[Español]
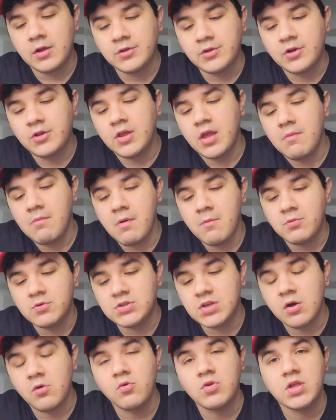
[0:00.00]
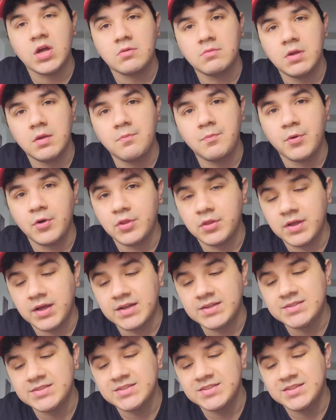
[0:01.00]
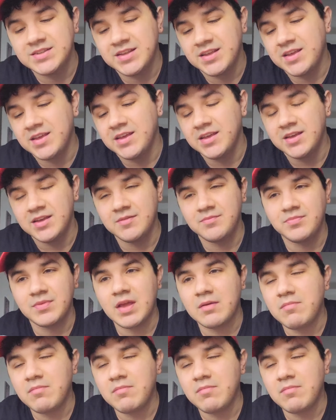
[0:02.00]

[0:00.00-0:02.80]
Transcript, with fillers: El otro día me puse a escuchar mis podcasts eh,